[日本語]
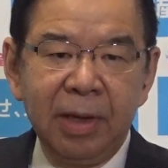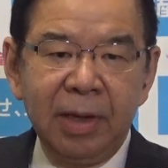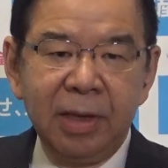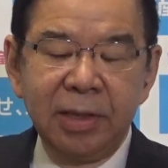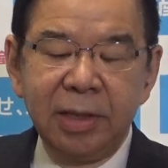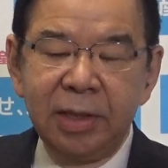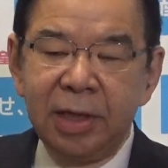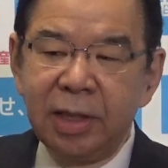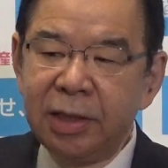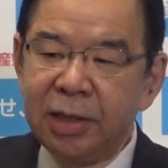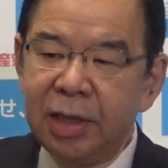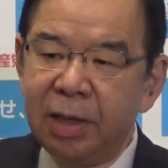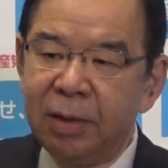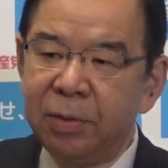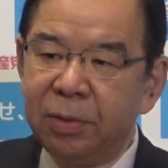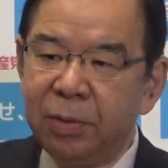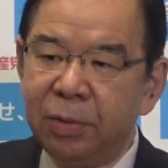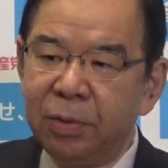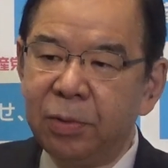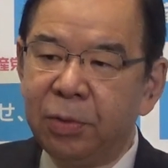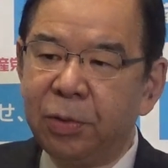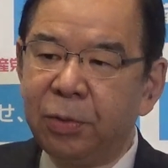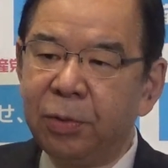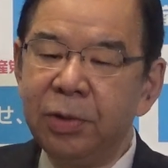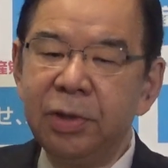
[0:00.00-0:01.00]
しかしあの
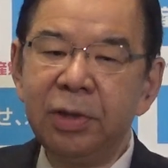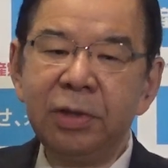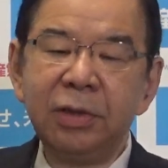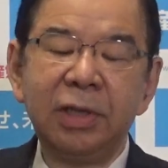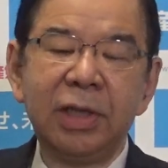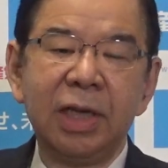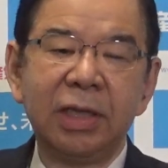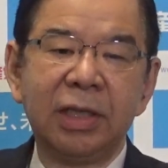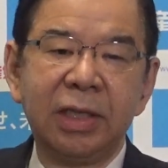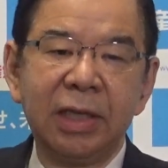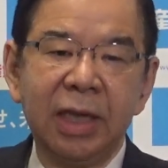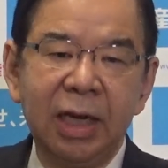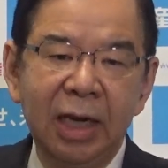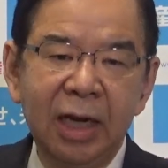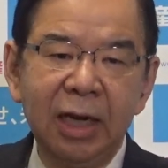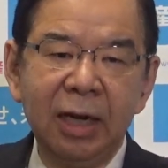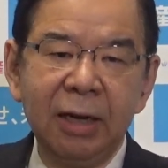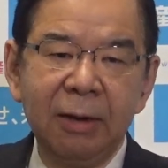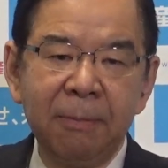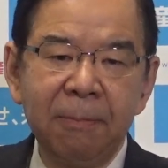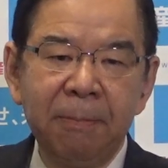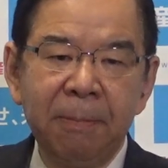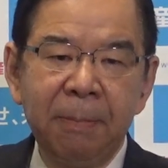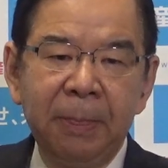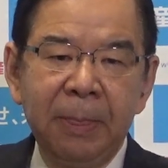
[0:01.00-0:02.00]
こういうですね
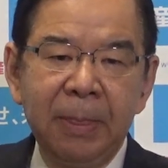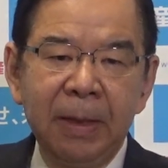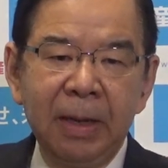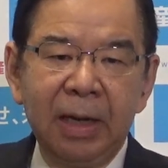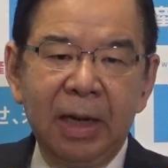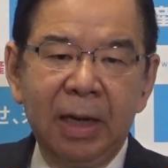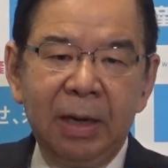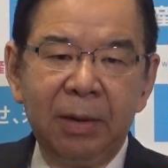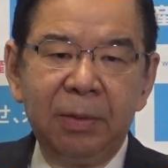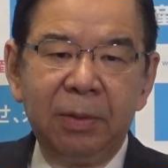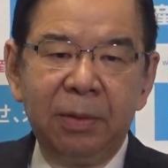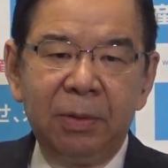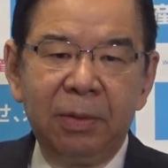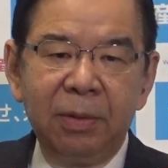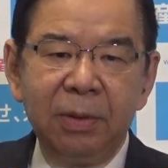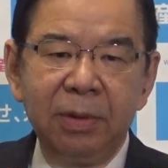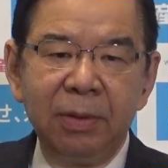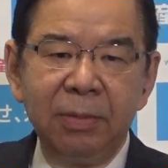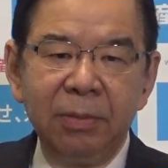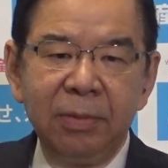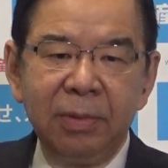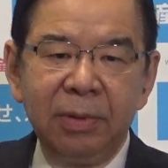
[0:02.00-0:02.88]
あの